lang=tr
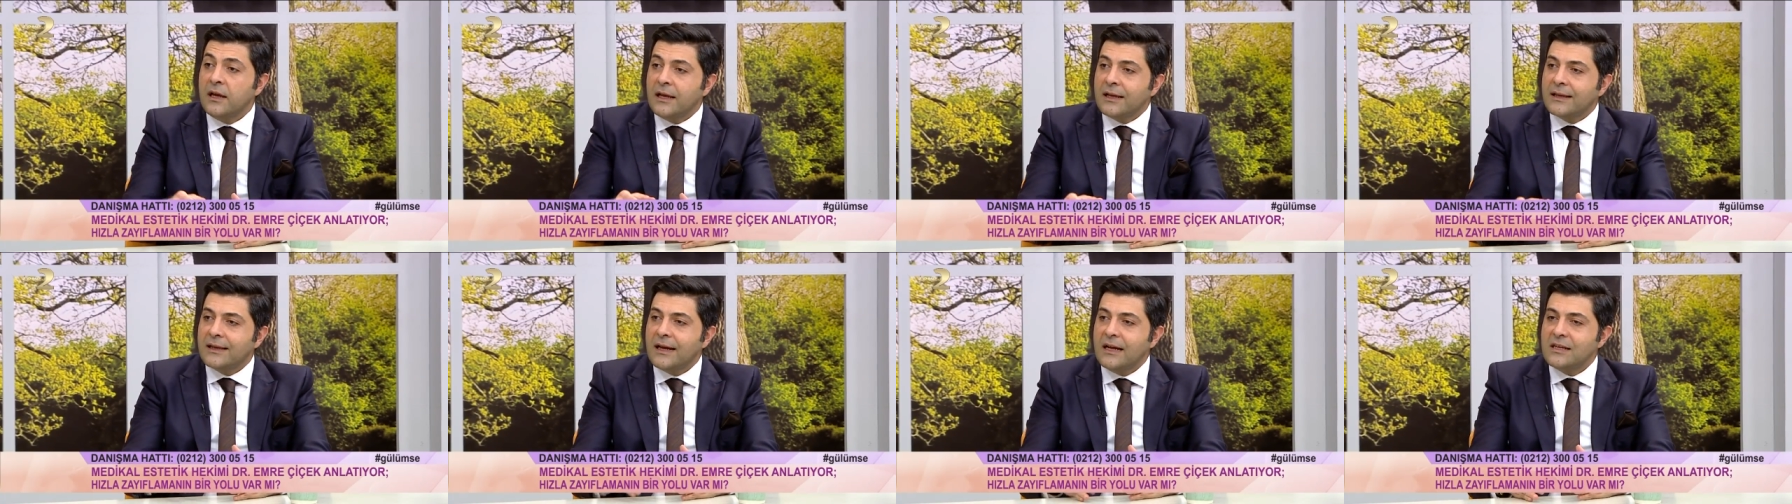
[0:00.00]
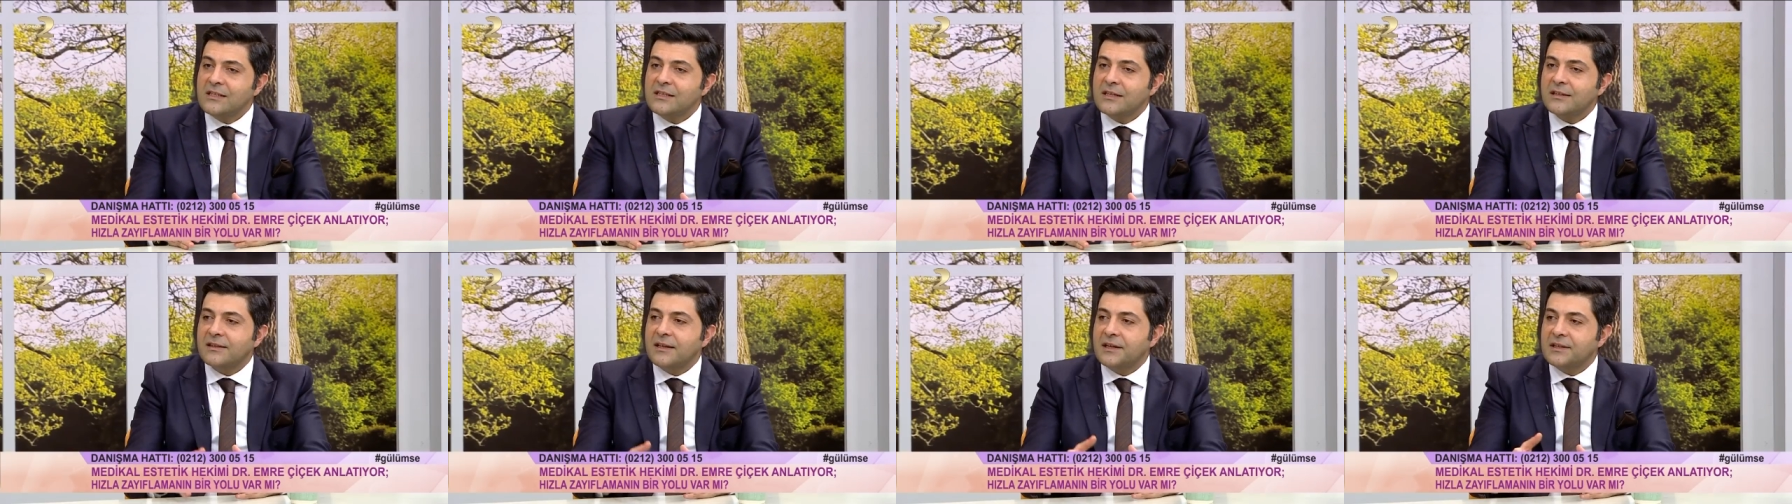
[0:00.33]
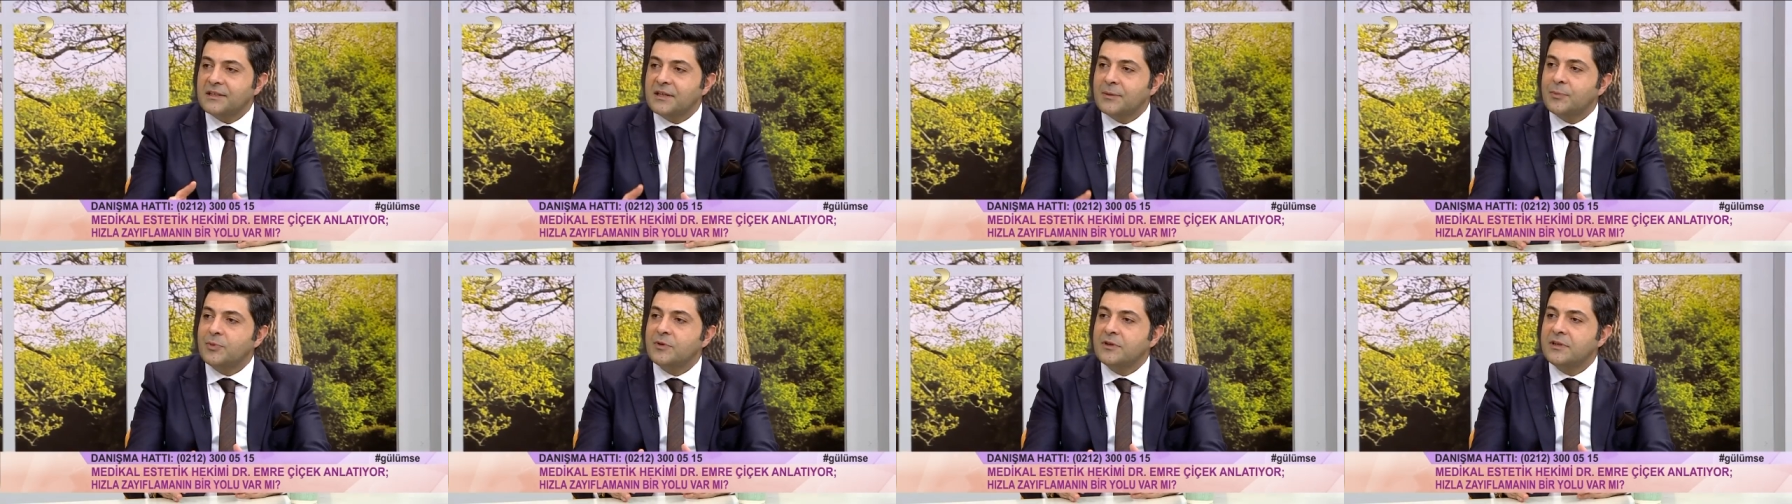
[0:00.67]
Gerçekten
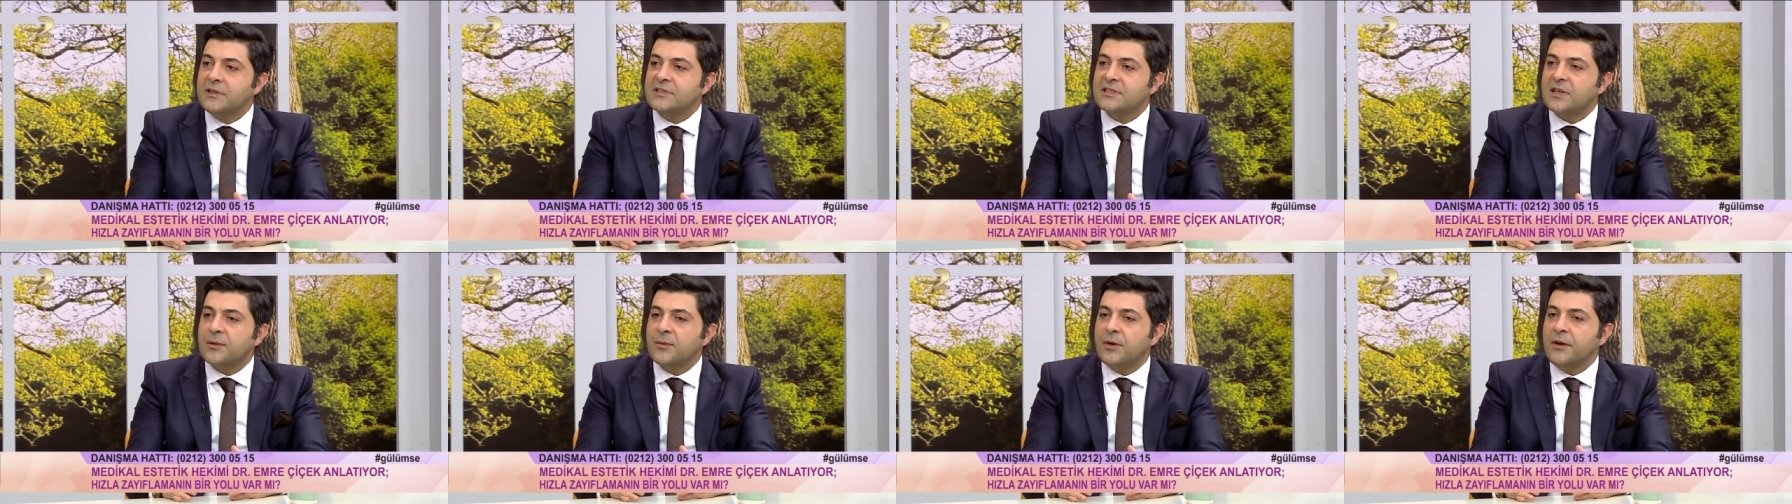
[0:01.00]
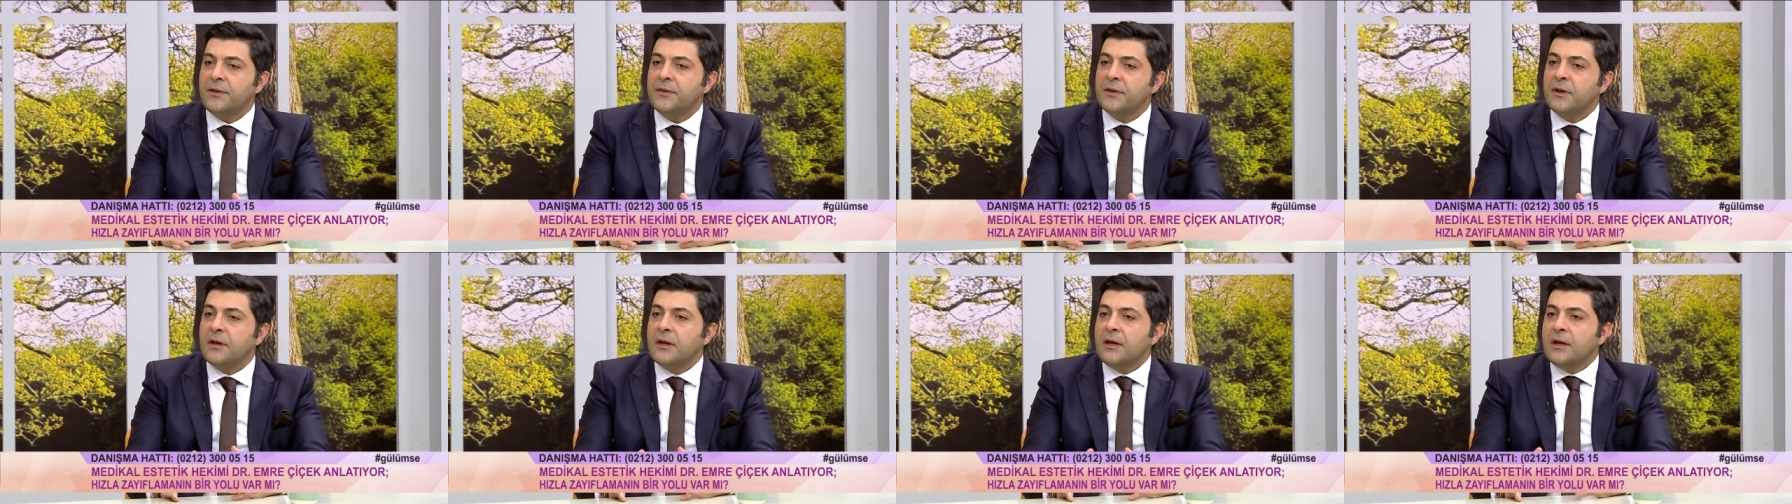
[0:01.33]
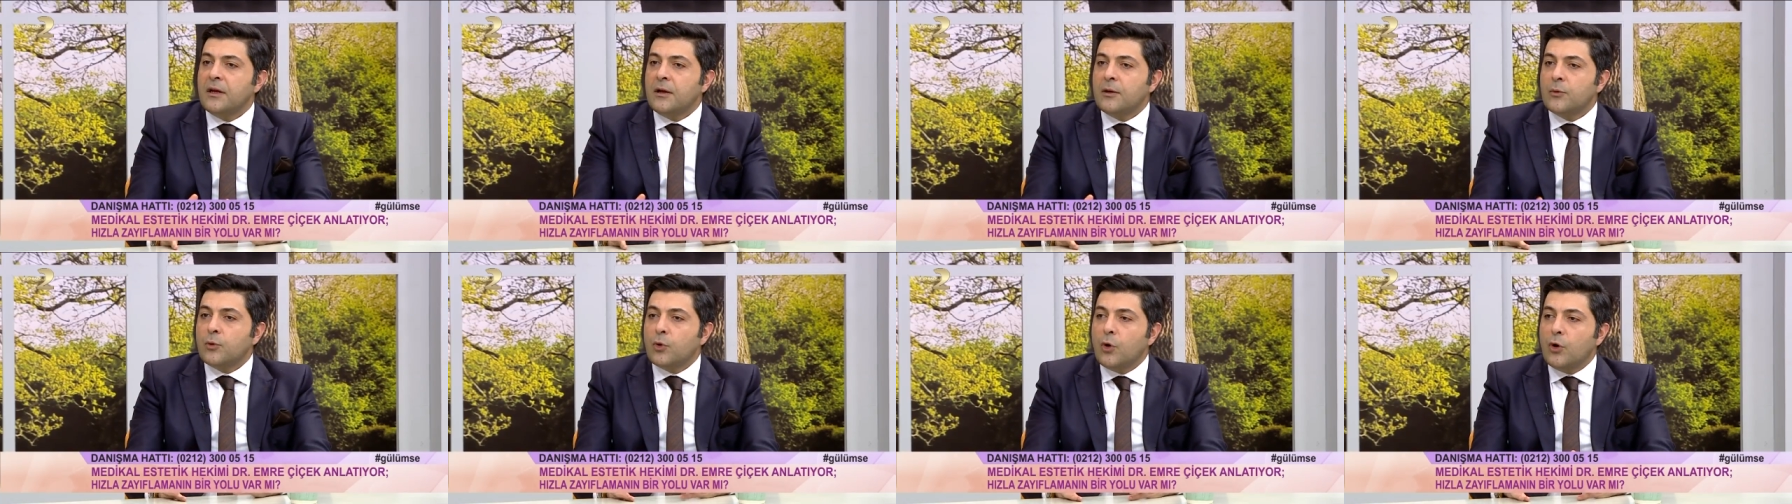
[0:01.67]
yapıldığı zaman
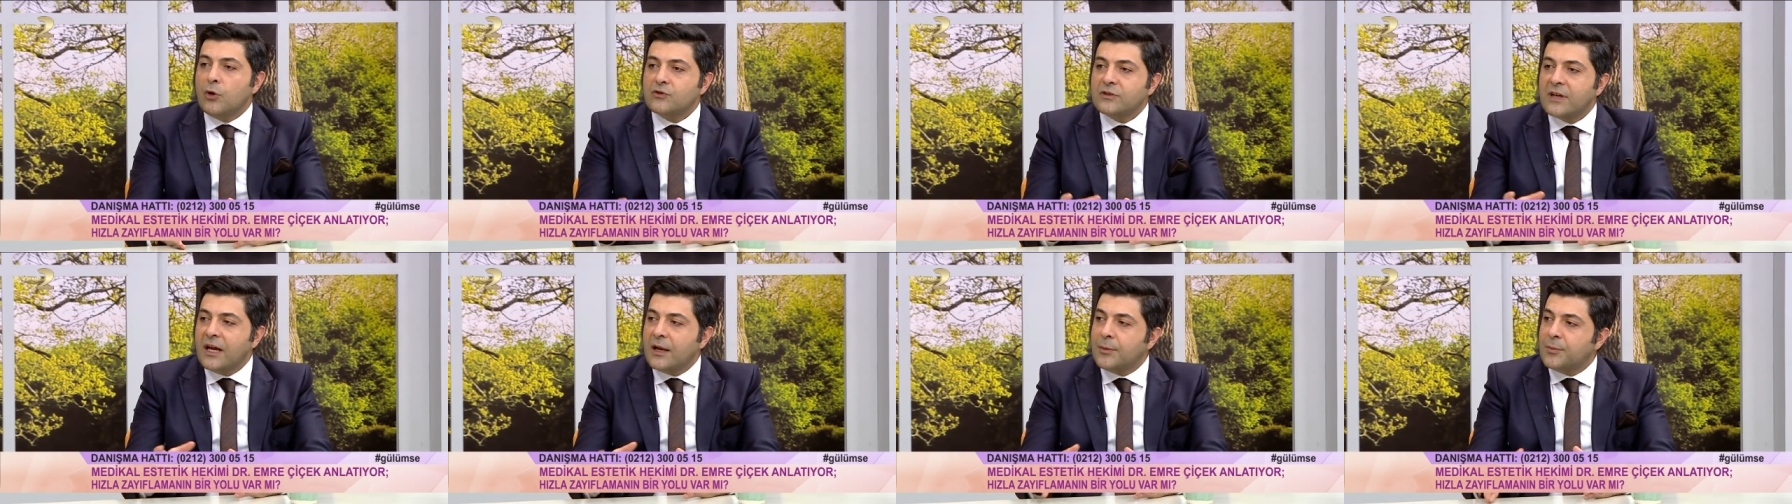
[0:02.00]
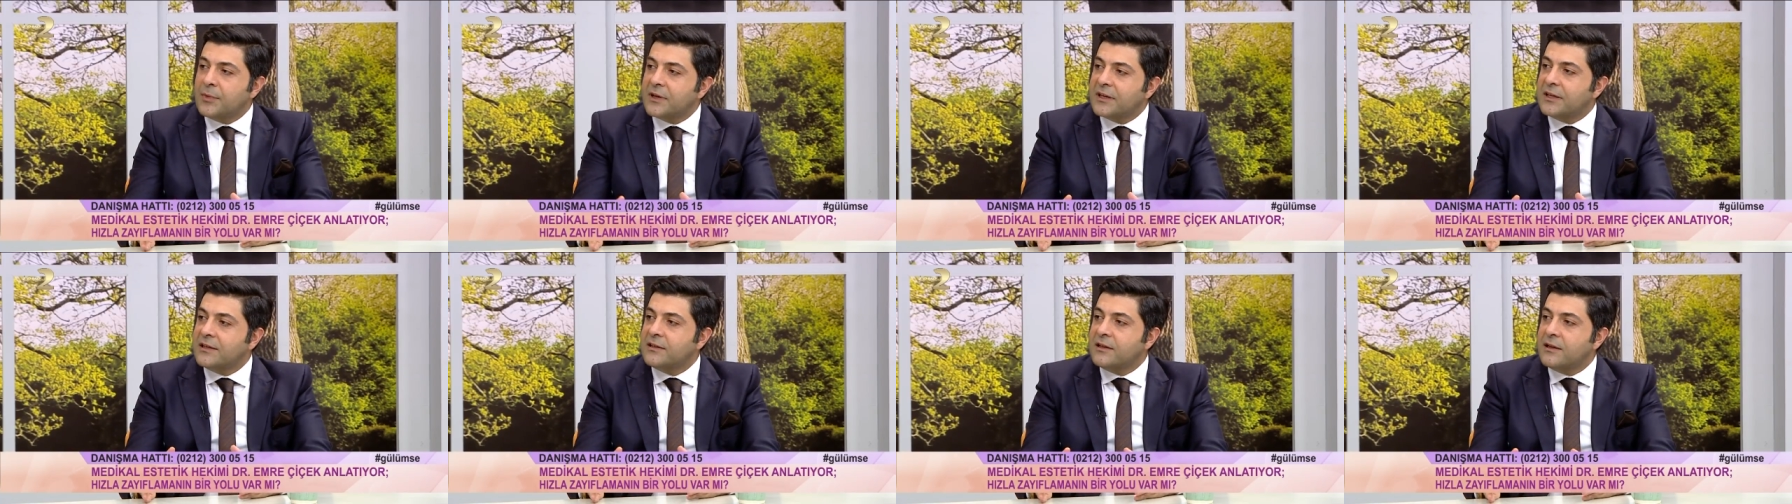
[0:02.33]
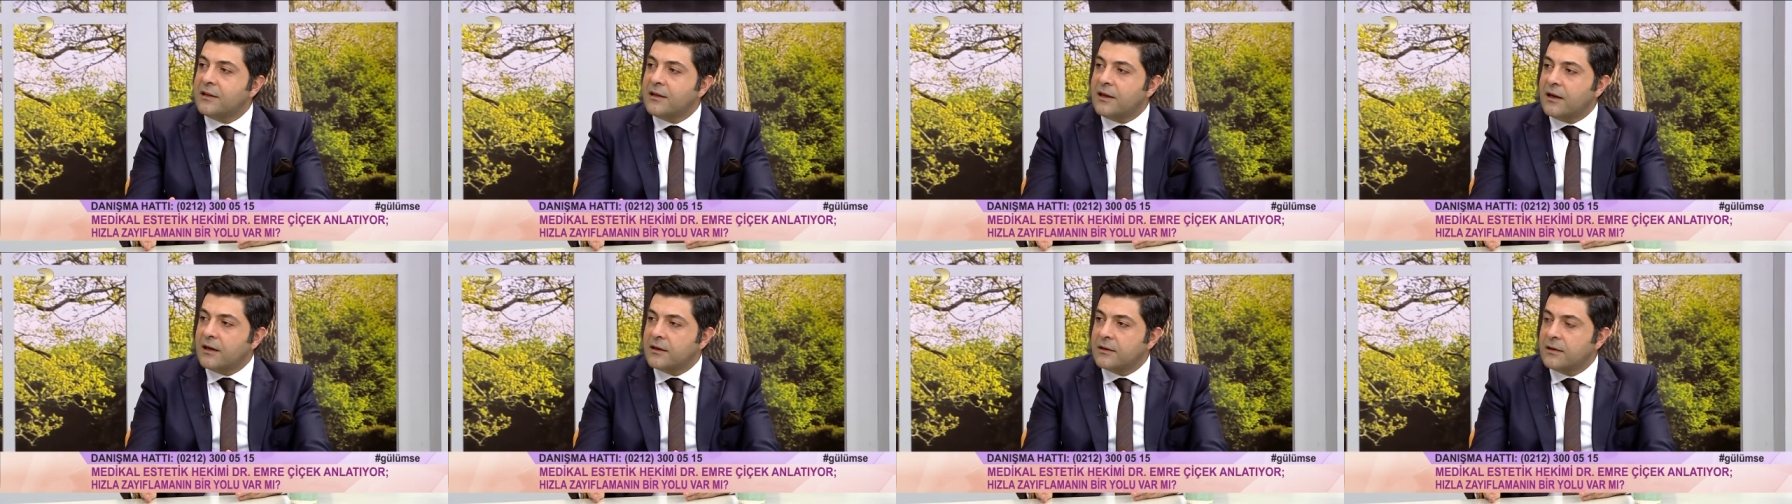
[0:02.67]
özel
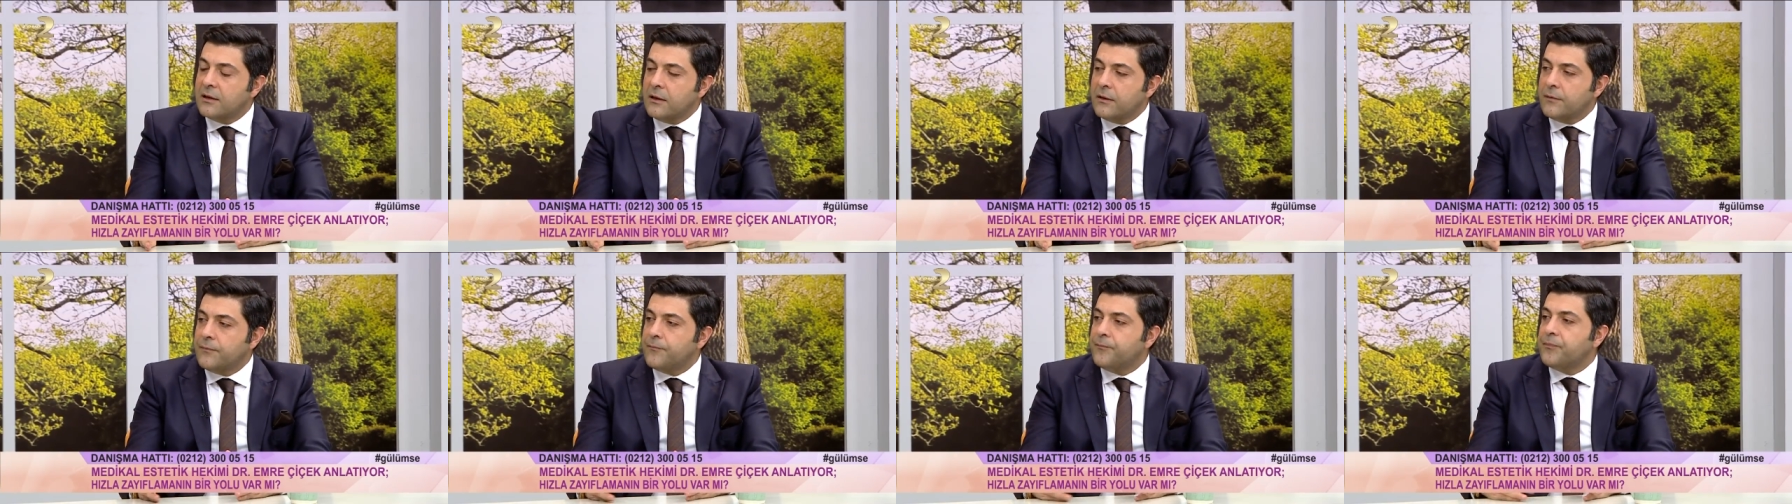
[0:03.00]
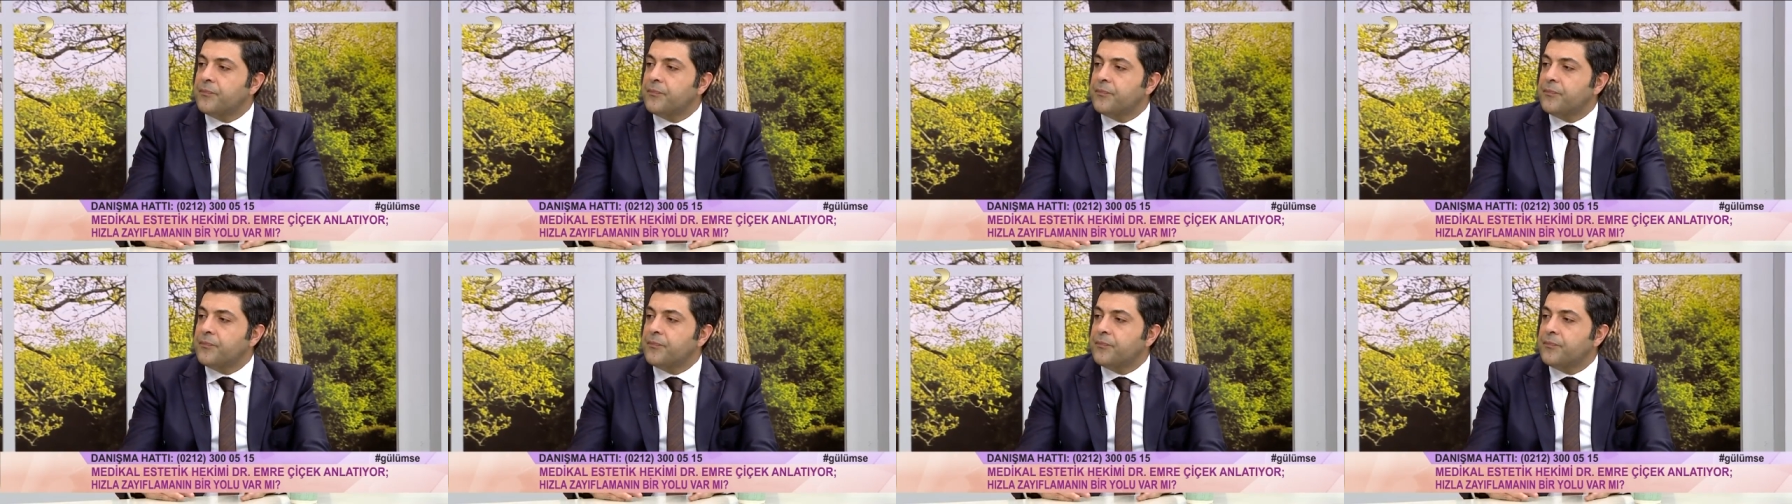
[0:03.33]
makinalarda